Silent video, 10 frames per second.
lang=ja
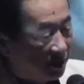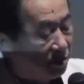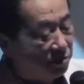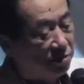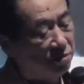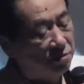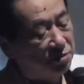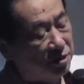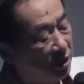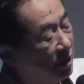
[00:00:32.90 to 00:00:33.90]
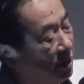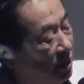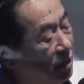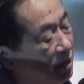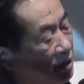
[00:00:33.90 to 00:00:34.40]
ずあの当時
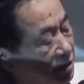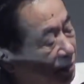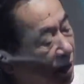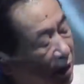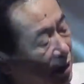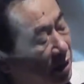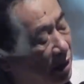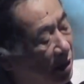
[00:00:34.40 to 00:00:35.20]
一番